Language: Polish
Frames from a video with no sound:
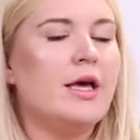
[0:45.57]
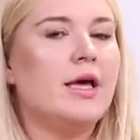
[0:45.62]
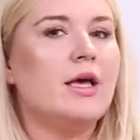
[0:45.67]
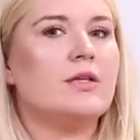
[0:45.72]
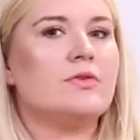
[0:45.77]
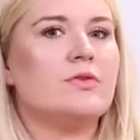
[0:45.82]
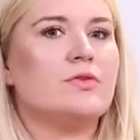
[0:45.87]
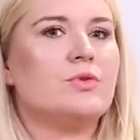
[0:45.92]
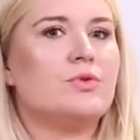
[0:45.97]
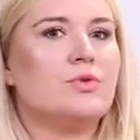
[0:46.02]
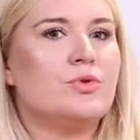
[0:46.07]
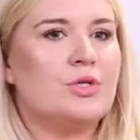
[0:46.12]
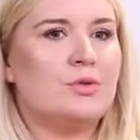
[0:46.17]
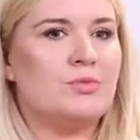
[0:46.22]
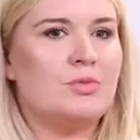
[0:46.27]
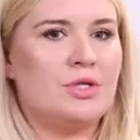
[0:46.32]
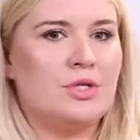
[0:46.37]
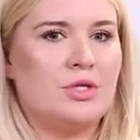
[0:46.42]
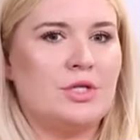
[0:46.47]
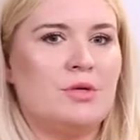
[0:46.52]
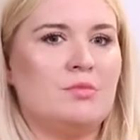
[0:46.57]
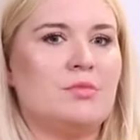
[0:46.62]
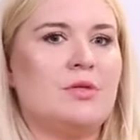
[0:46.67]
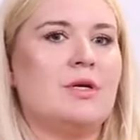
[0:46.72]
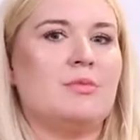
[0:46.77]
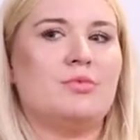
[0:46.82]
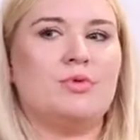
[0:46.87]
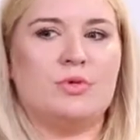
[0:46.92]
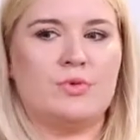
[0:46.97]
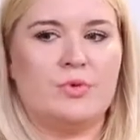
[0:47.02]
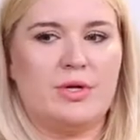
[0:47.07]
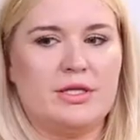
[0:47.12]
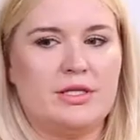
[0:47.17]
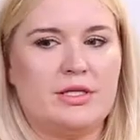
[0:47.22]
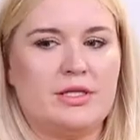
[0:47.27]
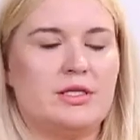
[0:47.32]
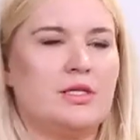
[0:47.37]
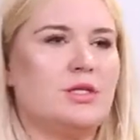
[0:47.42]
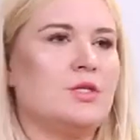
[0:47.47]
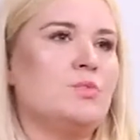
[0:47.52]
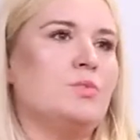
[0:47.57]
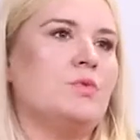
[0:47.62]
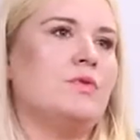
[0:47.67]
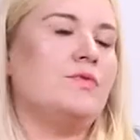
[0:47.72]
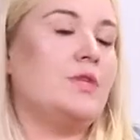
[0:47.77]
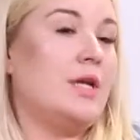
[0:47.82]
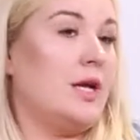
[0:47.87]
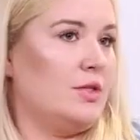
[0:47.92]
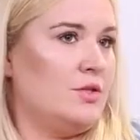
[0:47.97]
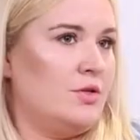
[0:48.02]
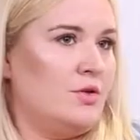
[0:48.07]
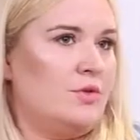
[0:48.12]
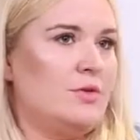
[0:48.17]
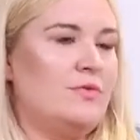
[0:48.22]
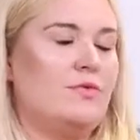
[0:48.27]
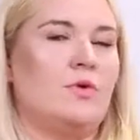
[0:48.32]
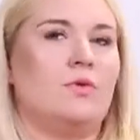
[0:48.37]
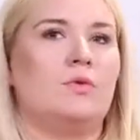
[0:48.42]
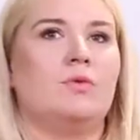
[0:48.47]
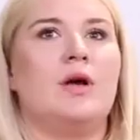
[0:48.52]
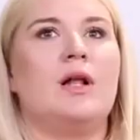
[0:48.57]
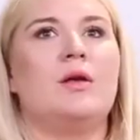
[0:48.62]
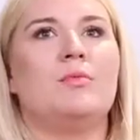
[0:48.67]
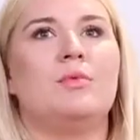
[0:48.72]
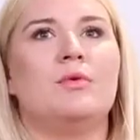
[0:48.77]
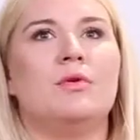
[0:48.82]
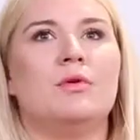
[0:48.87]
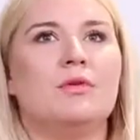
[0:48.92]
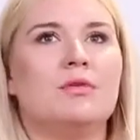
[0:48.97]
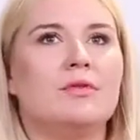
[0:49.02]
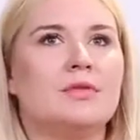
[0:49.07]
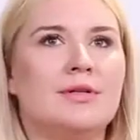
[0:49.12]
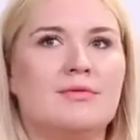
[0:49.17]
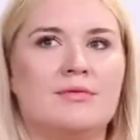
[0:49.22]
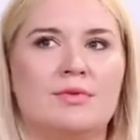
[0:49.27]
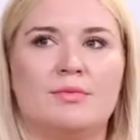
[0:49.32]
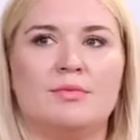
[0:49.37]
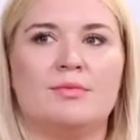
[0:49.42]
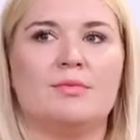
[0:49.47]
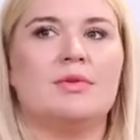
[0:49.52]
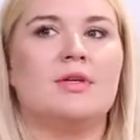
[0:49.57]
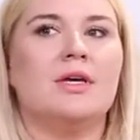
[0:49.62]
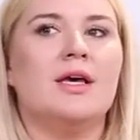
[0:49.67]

W związku z czym, jeżeli my na przykład jesteśmy w trakcie rozwodu albo, nie wiem,